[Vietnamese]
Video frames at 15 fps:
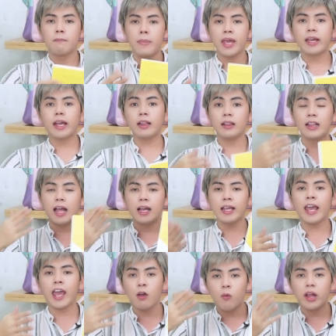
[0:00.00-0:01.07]
biết cách lắng
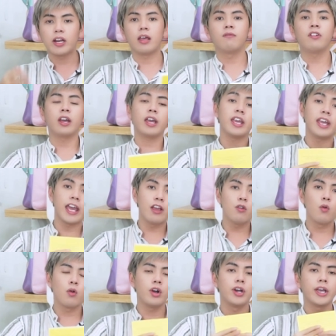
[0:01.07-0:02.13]
nghe quan điểm và ý kiến
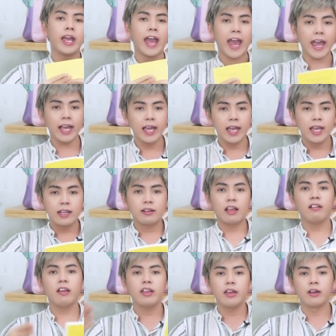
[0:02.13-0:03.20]
của người khác
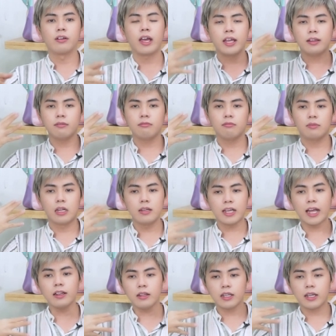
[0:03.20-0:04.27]
để xây dựng cái tính
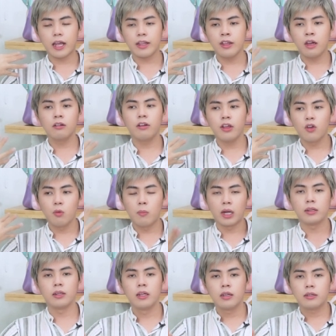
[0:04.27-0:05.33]
cách cá nhân riêng của
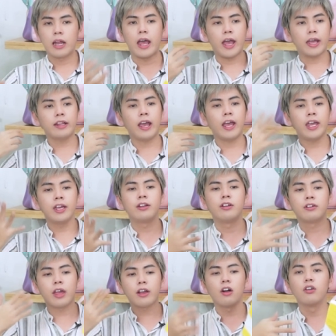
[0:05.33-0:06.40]
mình, để thể hiện
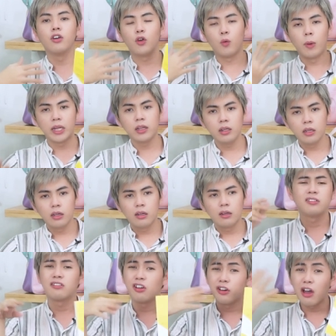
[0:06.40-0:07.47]
được cái con người của mình.
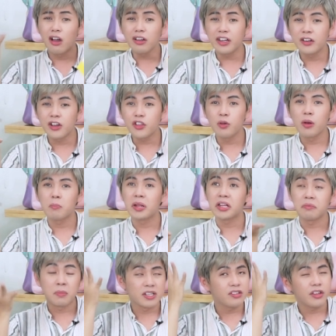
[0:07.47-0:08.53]
Rồi đó, thì nói chung là
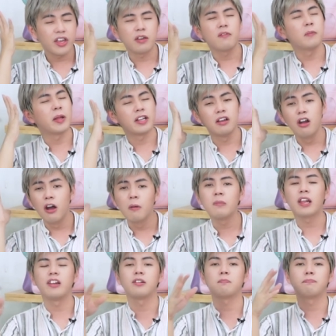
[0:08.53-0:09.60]
mình mình suy nghĩ và mình gom
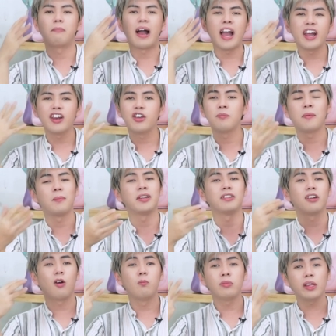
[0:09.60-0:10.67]
lại được ba điều mà mình
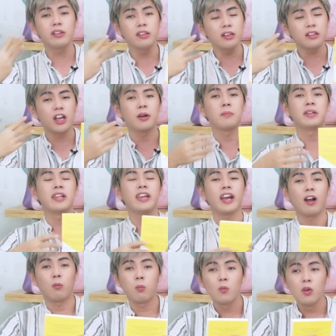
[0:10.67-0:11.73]
không thích nhất thời mình đi
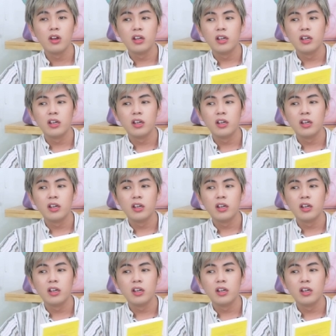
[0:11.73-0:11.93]
học.